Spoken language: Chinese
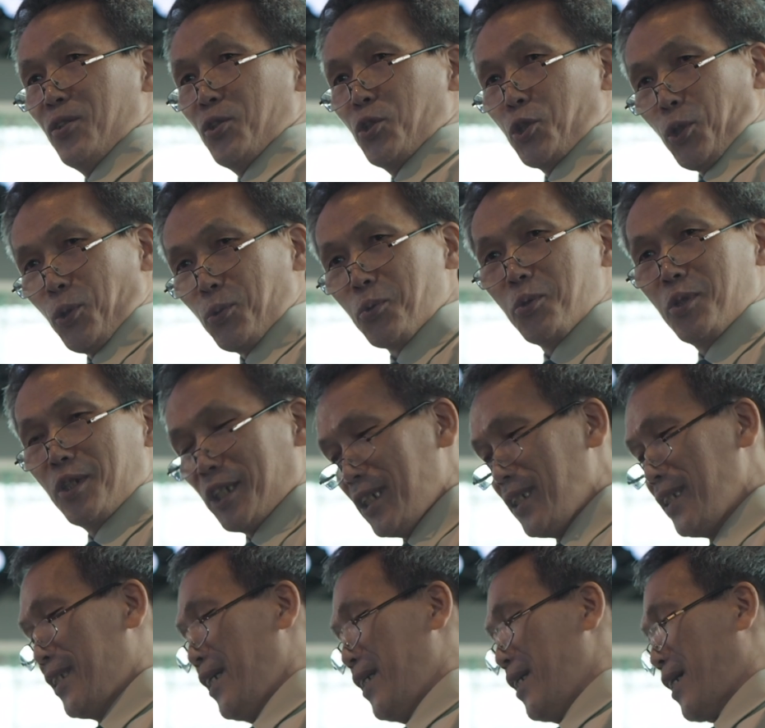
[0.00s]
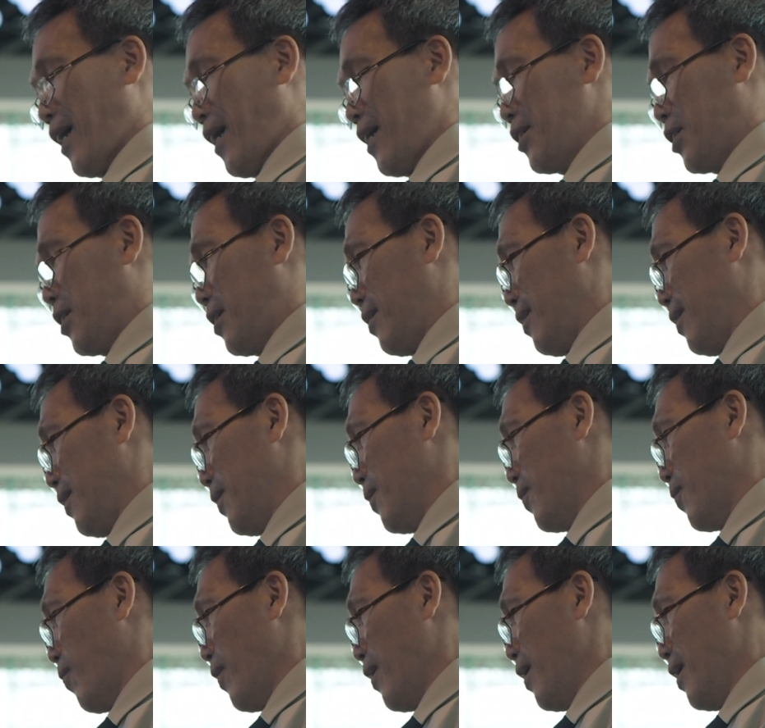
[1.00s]
从今天开始，
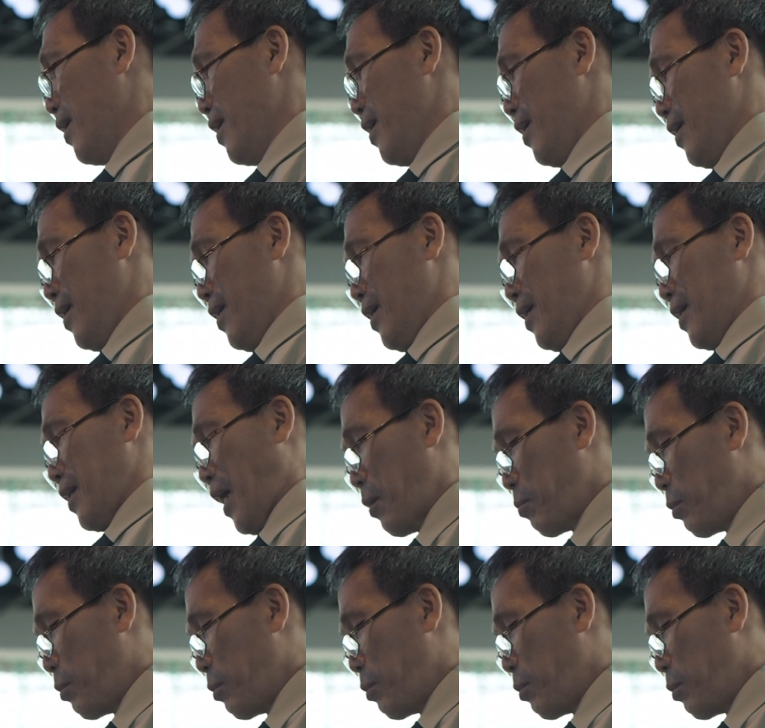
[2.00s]
他